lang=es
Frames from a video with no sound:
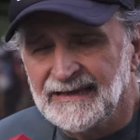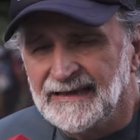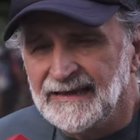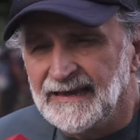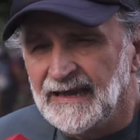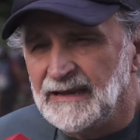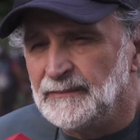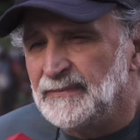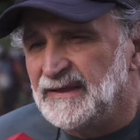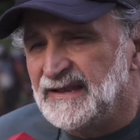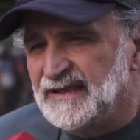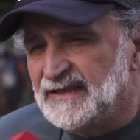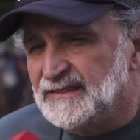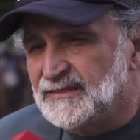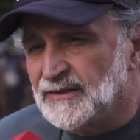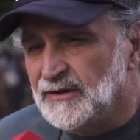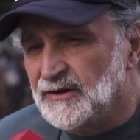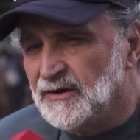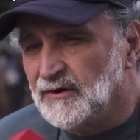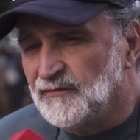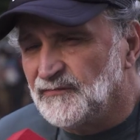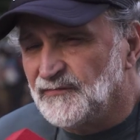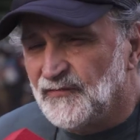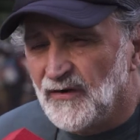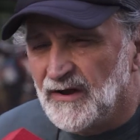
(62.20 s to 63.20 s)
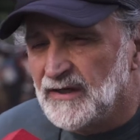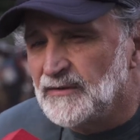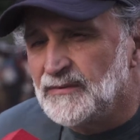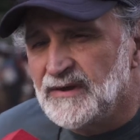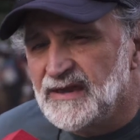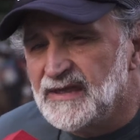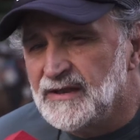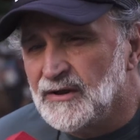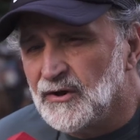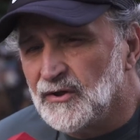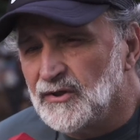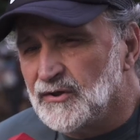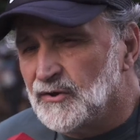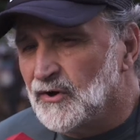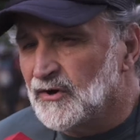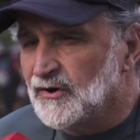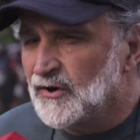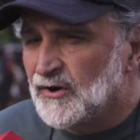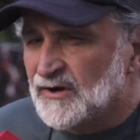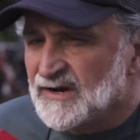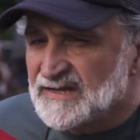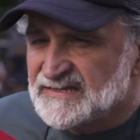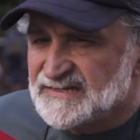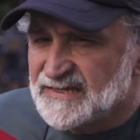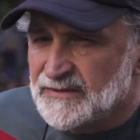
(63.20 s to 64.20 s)
El ministro fue y vino, dijo que
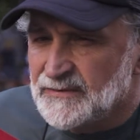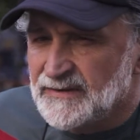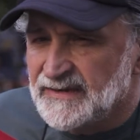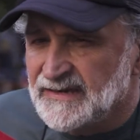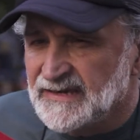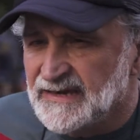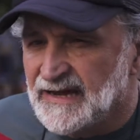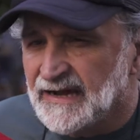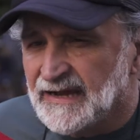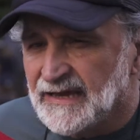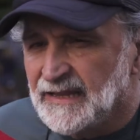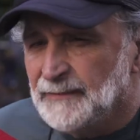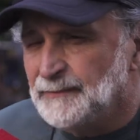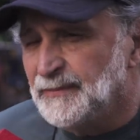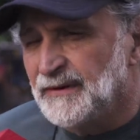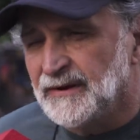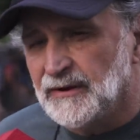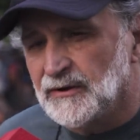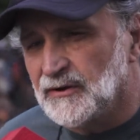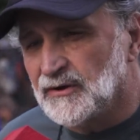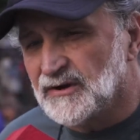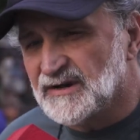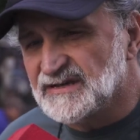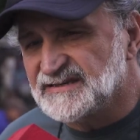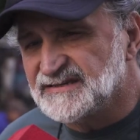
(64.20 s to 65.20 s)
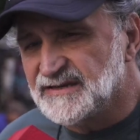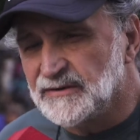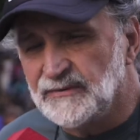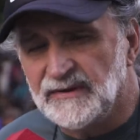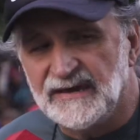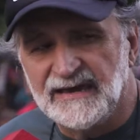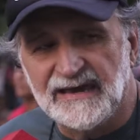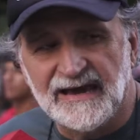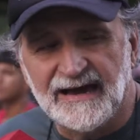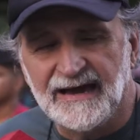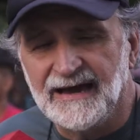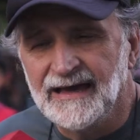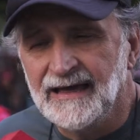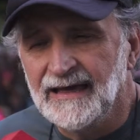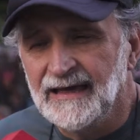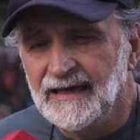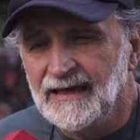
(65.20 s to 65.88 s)
nos recibía, que después no nos recibía.